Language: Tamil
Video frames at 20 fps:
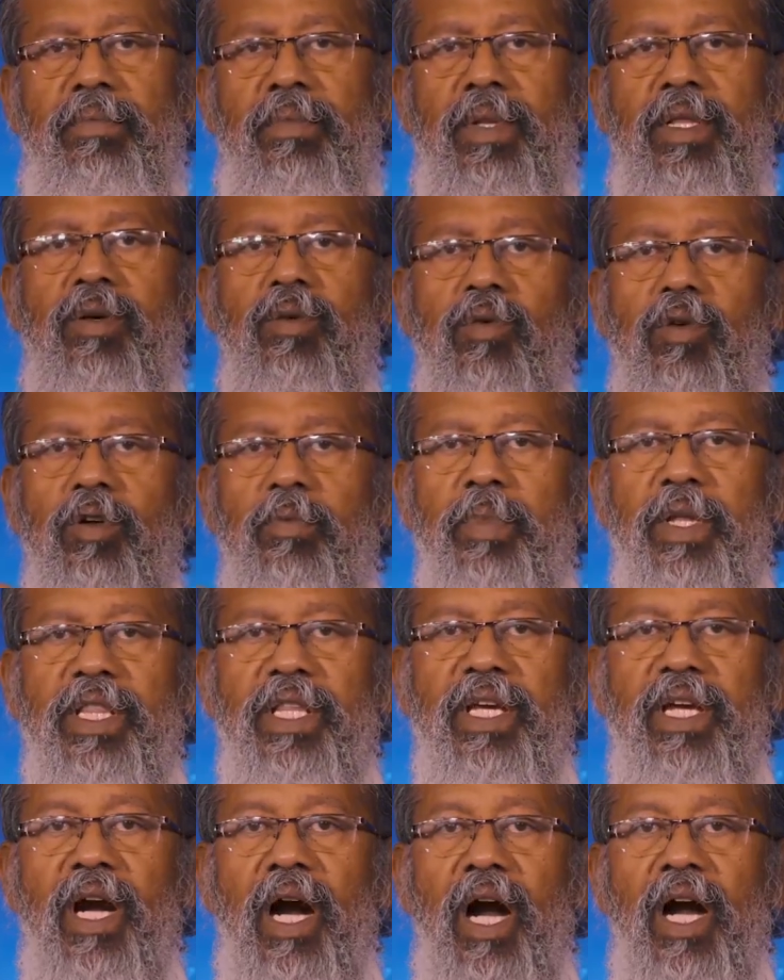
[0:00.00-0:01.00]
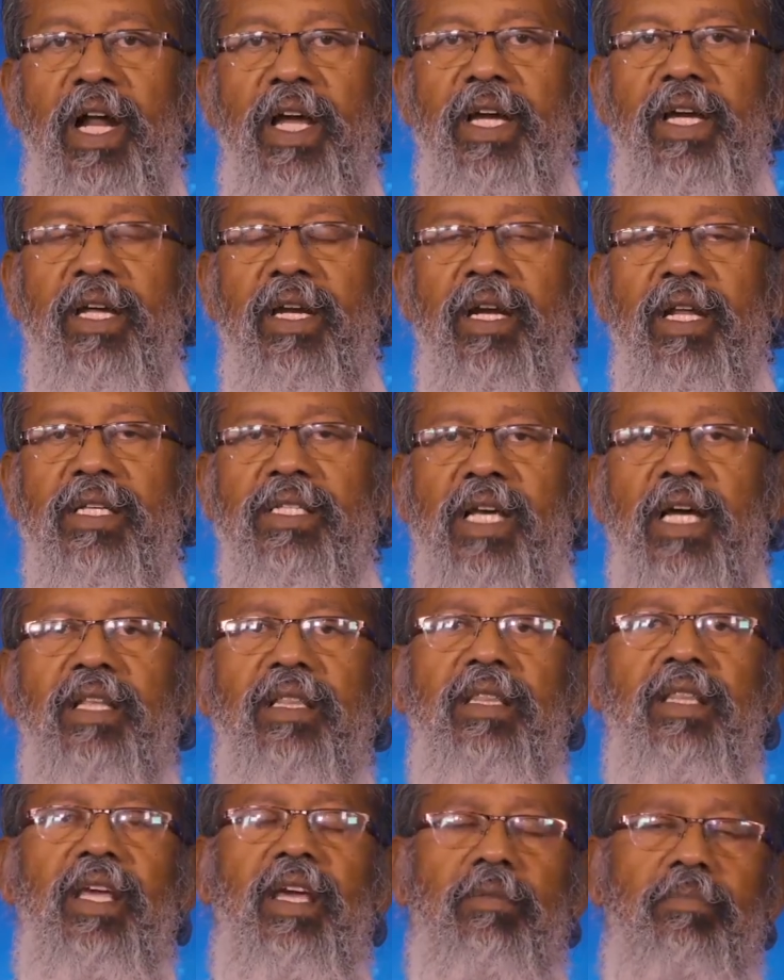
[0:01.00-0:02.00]
அந்த குடும்பத்தை அழிக்கின்ற
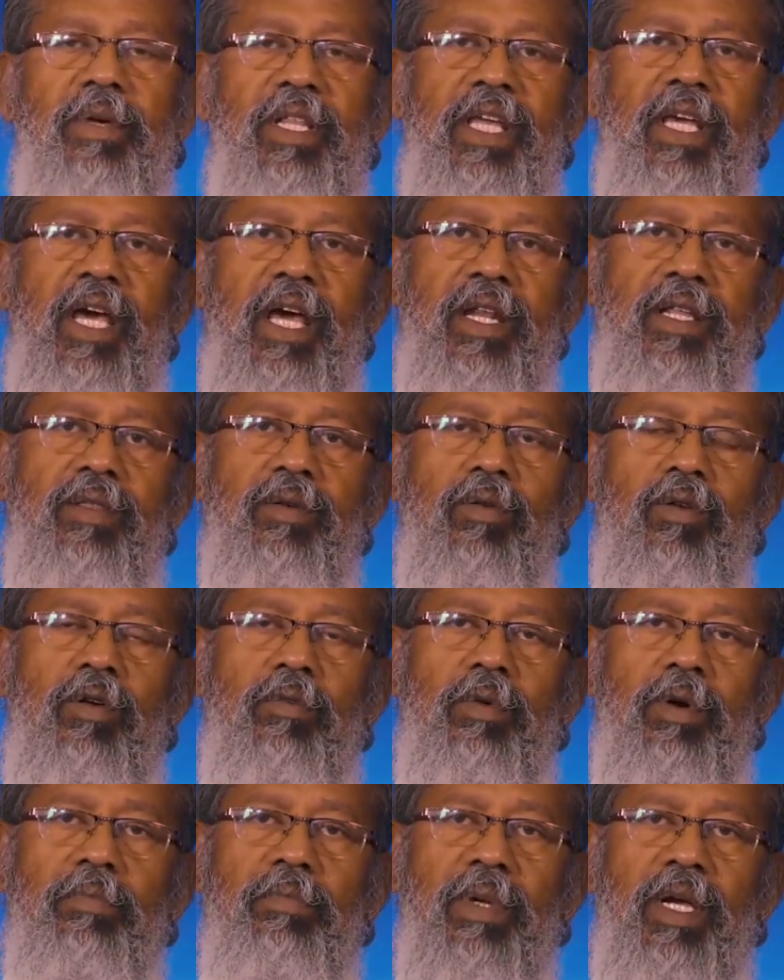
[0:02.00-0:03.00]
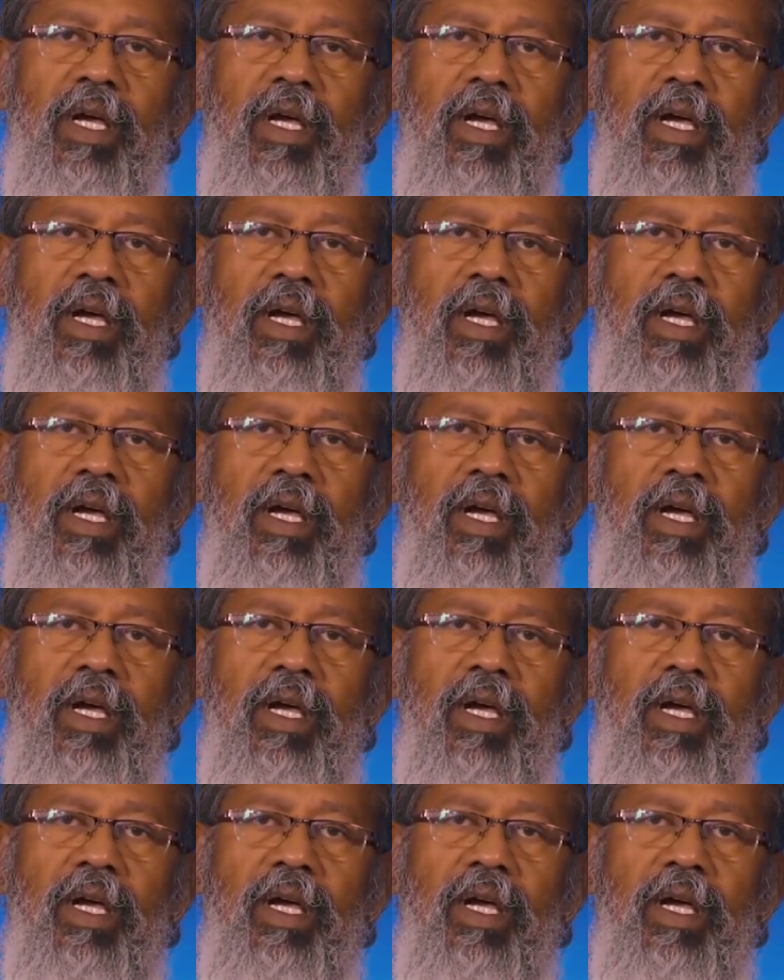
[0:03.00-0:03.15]
சக்தி என்பதை அறிந்து கொள்வோம்